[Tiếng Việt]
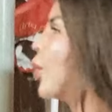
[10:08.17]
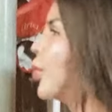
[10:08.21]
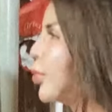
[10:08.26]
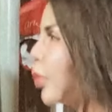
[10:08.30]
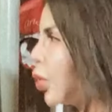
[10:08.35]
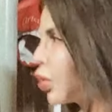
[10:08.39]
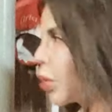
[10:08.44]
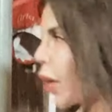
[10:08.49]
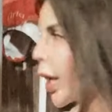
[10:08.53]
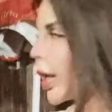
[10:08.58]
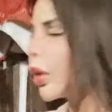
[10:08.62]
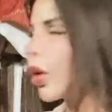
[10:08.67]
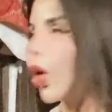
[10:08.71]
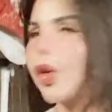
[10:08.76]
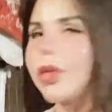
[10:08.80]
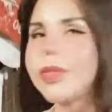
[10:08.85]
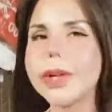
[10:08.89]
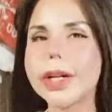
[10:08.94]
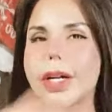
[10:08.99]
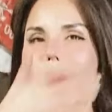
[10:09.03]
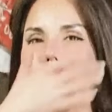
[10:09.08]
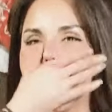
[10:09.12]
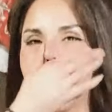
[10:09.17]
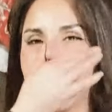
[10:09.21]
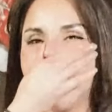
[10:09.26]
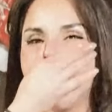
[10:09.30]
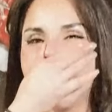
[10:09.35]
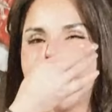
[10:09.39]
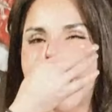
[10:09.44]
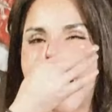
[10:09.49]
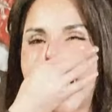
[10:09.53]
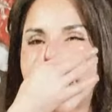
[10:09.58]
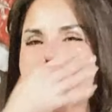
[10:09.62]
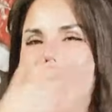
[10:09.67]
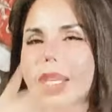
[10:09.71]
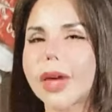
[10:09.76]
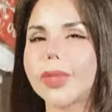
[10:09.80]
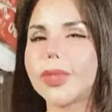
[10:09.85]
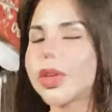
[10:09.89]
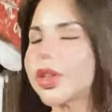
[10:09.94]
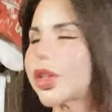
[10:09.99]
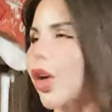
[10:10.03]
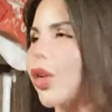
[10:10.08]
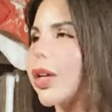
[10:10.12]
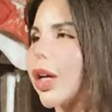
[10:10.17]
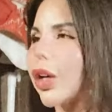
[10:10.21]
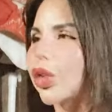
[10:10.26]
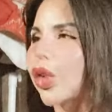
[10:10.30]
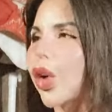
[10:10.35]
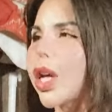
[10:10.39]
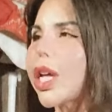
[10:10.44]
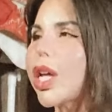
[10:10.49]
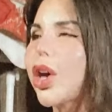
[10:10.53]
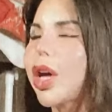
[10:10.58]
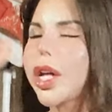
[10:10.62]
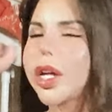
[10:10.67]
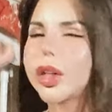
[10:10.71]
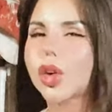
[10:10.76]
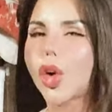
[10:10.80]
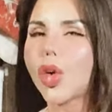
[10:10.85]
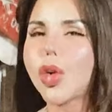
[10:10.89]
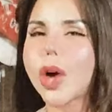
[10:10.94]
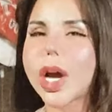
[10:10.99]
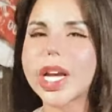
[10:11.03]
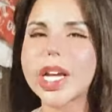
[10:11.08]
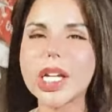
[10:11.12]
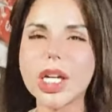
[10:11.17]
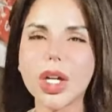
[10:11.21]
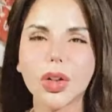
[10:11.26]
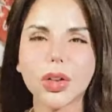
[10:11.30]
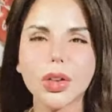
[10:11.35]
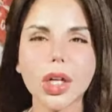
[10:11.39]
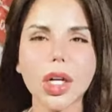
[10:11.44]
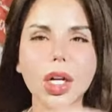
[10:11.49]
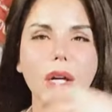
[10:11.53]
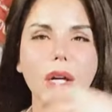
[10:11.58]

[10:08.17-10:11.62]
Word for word: khủng luôn thấy thối mà đủ má nó không có chỗ nào thúi thú y luôn